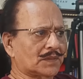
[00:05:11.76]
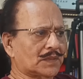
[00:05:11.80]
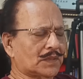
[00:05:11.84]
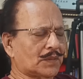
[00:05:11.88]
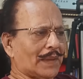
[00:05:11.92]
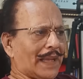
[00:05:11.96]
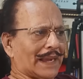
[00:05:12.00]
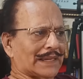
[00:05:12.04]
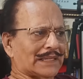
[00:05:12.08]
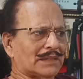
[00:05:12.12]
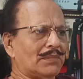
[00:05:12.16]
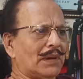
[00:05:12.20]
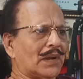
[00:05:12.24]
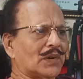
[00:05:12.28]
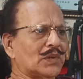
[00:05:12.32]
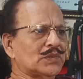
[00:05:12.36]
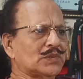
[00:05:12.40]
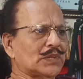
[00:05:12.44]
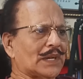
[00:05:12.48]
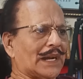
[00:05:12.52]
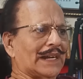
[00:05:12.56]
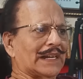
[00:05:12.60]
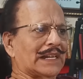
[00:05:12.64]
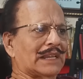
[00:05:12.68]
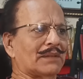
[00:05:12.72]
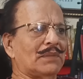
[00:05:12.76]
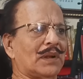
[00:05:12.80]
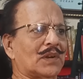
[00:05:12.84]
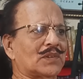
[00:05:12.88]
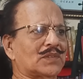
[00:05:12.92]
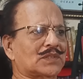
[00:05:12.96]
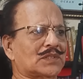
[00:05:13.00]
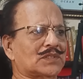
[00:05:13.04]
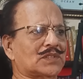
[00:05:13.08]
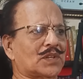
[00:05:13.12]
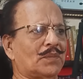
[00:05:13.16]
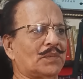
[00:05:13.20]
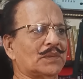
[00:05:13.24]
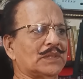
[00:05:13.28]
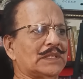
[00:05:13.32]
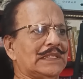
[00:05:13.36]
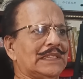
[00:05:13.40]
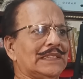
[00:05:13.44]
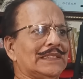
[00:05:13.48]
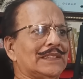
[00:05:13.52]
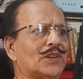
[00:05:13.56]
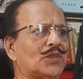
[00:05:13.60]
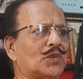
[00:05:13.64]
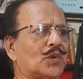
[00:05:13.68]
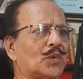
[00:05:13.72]
তবে একটা মানুষ আরেকটা মানুষকে সম্বন্ধে
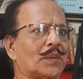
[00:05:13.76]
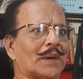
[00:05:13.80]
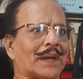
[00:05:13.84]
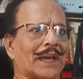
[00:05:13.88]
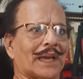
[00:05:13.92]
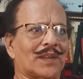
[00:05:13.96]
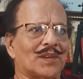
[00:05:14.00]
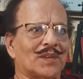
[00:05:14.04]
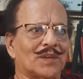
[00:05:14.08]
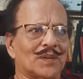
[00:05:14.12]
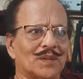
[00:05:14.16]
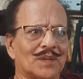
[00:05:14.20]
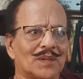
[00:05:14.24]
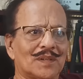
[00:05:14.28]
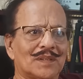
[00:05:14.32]
নিন্দা করবে কেন